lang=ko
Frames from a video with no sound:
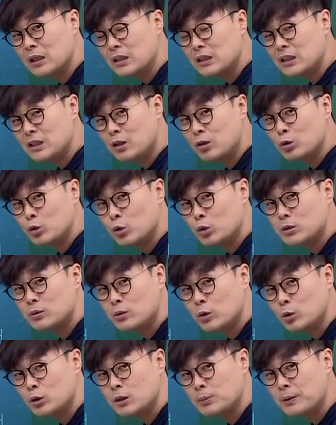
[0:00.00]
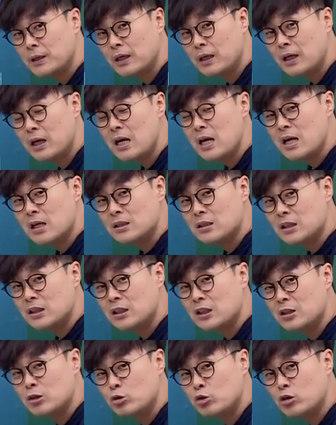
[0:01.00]
찍어도 50대 50이야. 근데
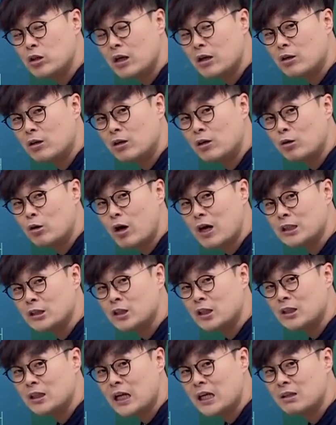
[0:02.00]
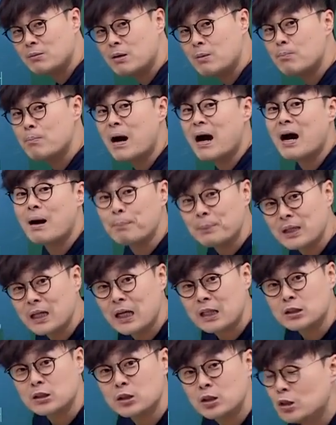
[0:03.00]
지, 뒤에 거 완전히 날리면 망합니다.
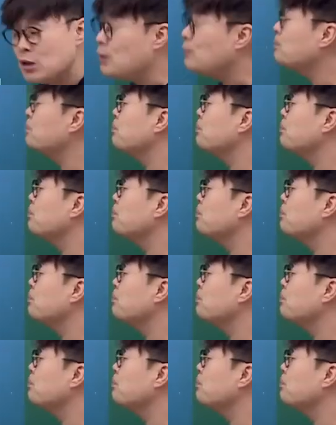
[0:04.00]
아시죠?